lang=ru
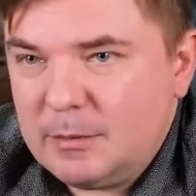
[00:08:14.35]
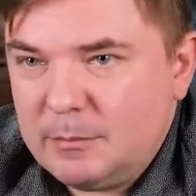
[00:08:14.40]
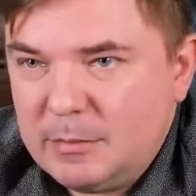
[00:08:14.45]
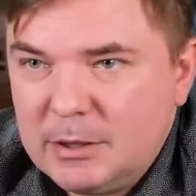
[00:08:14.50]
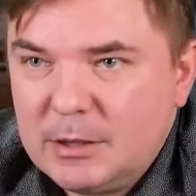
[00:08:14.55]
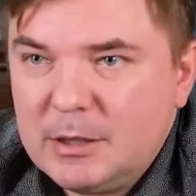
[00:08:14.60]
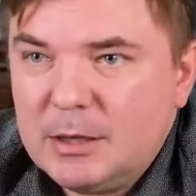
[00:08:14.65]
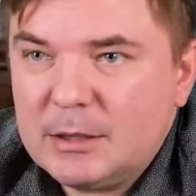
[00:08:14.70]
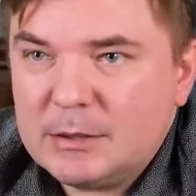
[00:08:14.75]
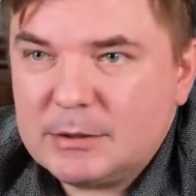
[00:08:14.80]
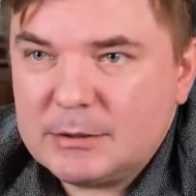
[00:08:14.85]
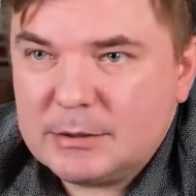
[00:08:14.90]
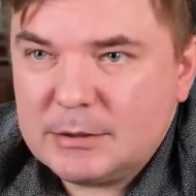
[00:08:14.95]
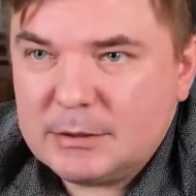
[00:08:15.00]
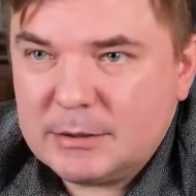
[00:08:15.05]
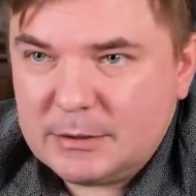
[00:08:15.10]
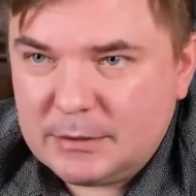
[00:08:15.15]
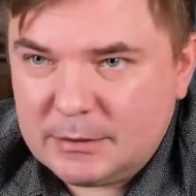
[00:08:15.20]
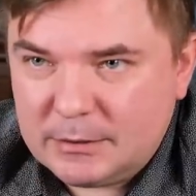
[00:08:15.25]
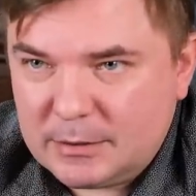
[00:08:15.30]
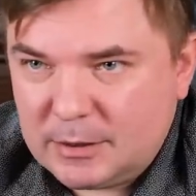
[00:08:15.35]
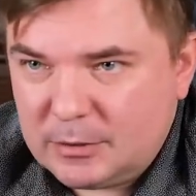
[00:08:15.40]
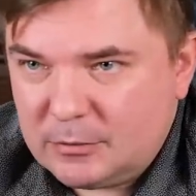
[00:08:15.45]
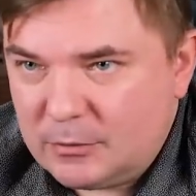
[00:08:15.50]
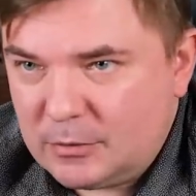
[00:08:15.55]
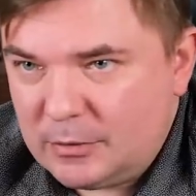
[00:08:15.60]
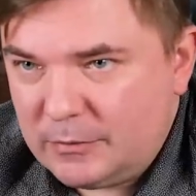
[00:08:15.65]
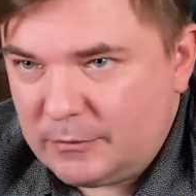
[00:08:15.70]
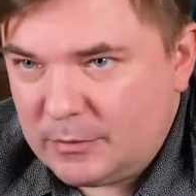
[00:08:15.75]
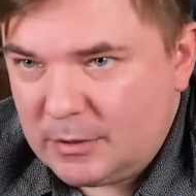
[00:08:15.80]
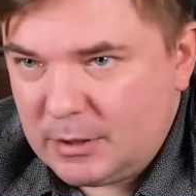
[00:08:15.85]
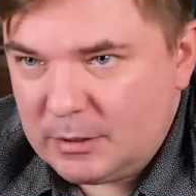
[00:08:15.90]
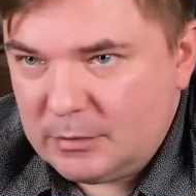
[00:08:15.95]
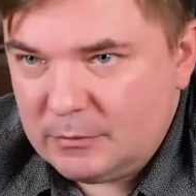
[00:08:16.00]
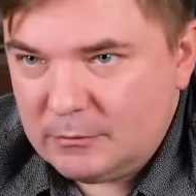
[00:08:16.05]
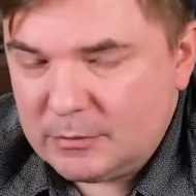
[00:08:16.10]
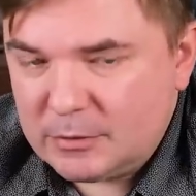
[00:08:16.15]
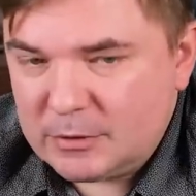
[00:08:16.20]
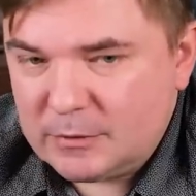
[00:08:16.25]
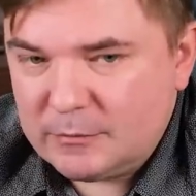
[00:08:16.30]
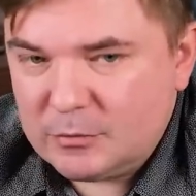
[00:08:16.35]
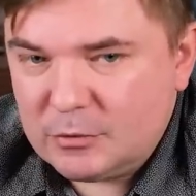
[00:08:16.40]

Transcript: облигации, которые вкладываются в